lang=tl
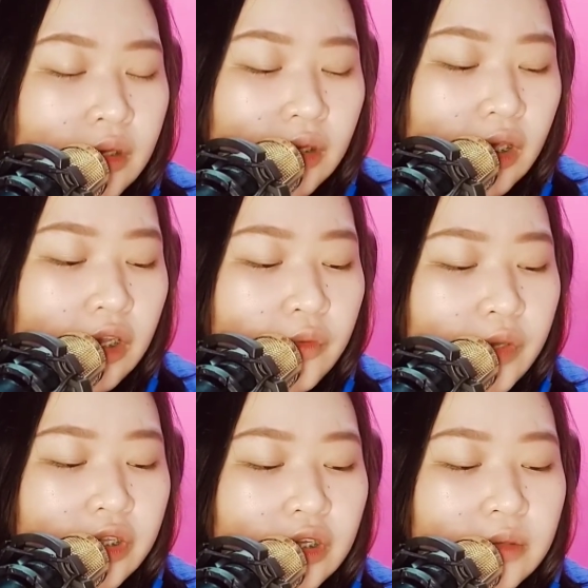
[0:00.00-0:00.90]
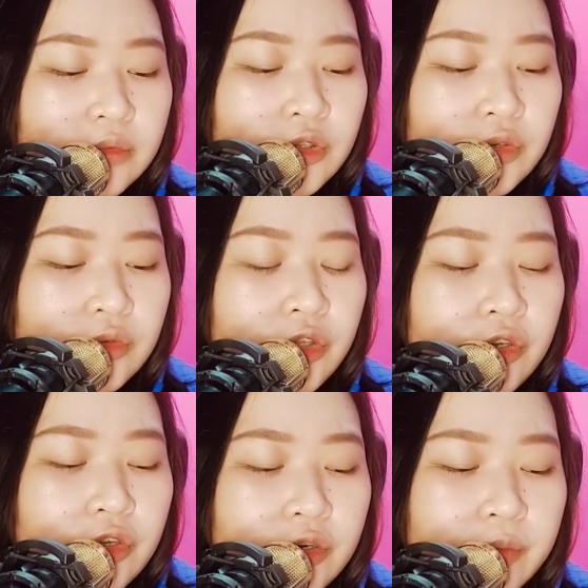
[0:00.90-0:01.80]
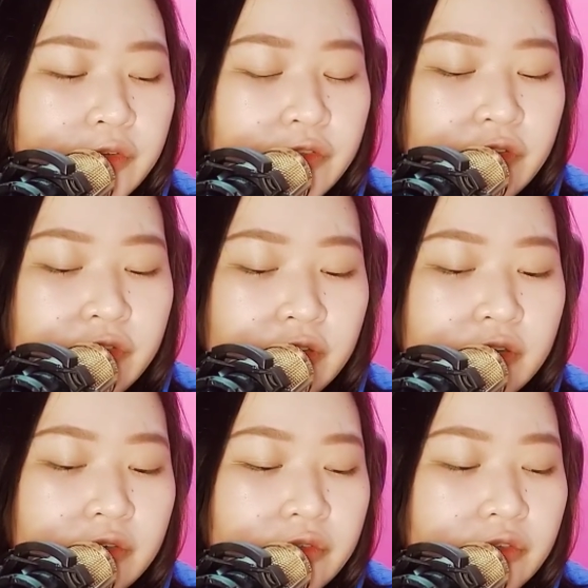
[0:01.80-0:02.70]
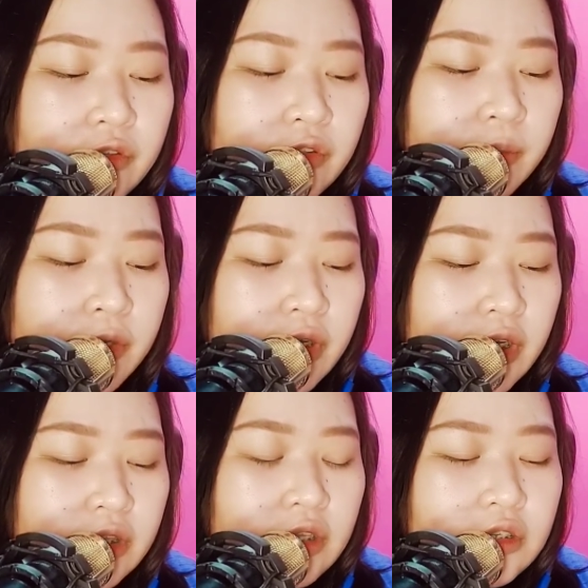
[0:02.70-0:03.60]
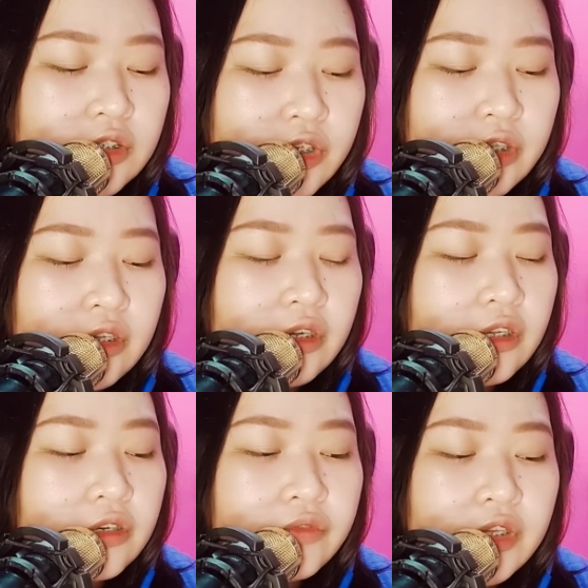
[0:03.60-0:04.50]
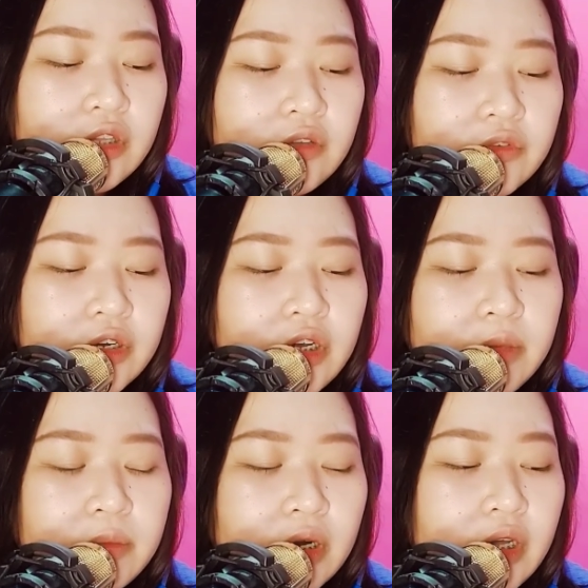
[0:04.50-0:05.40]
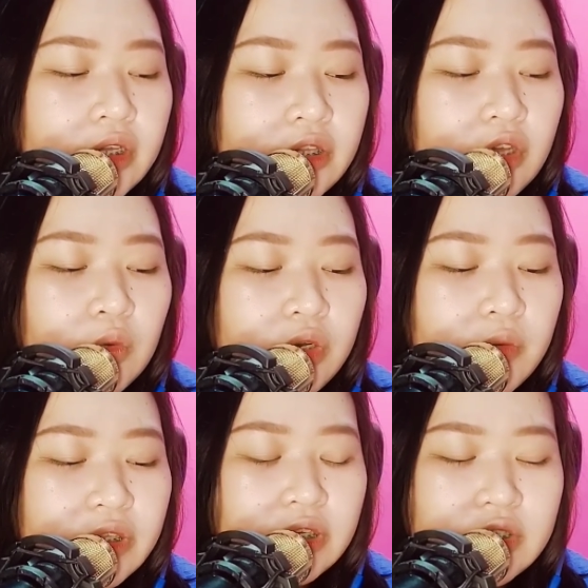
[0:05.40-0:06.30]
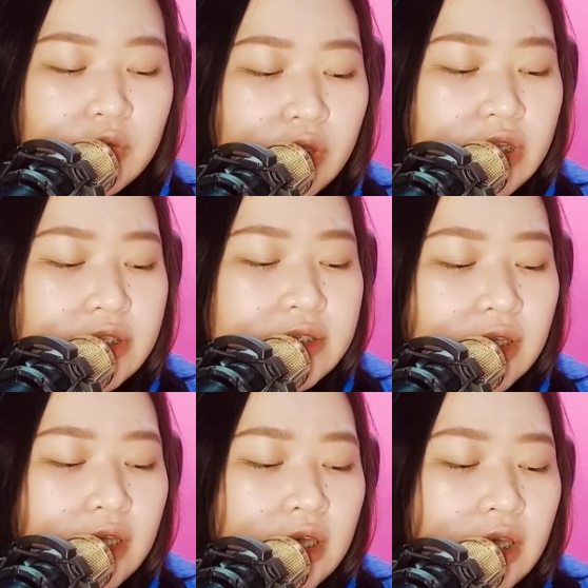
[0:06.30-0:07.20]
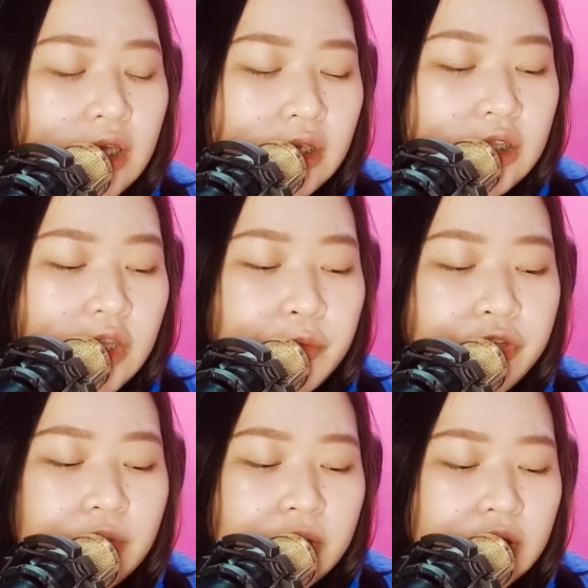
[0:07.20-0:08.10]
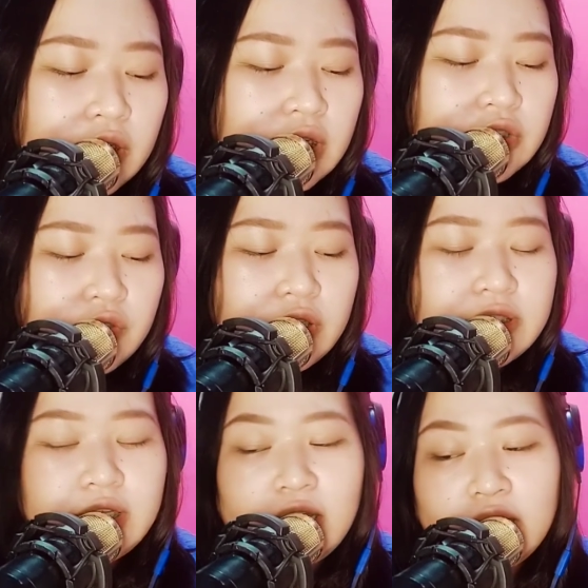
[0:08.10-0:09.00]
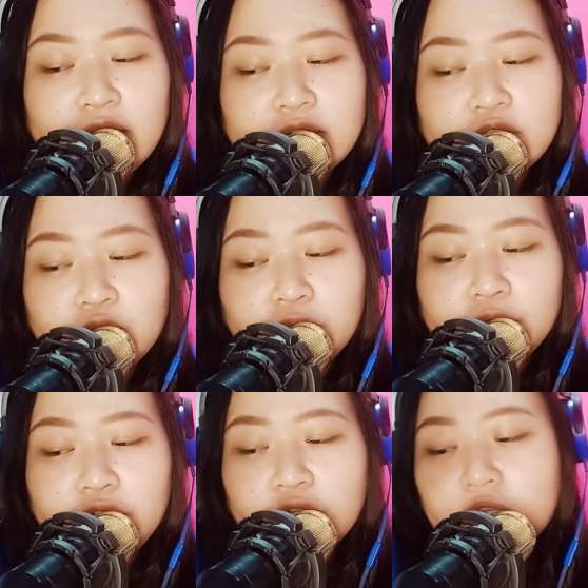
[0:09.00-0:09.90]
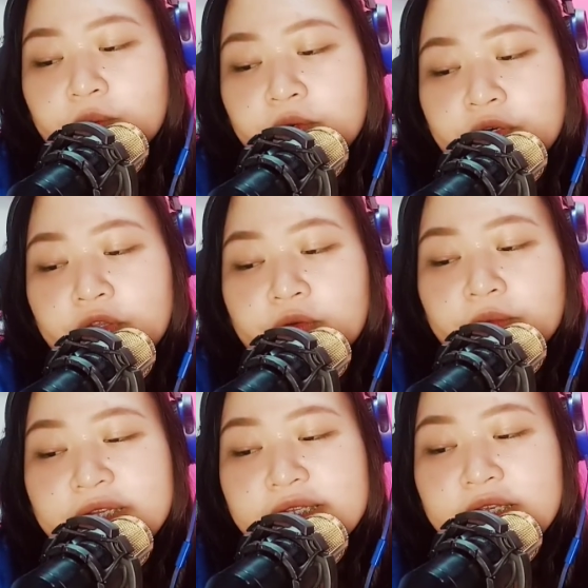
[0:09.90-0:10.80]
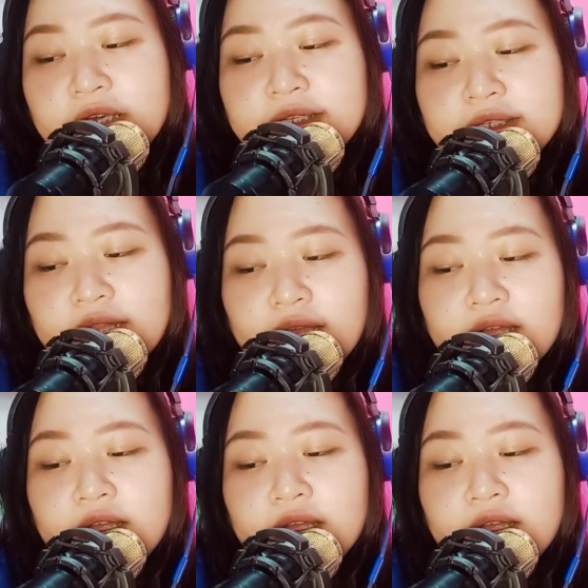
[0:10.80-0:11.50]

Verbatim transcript: Hello, welcome to Unicorn Princess Tarot. So ito po ang ating general love reading for Libra. Take only what resonates. Hindi po ito magre-resonate sa lahat. So kunin nyo lang po yung messages na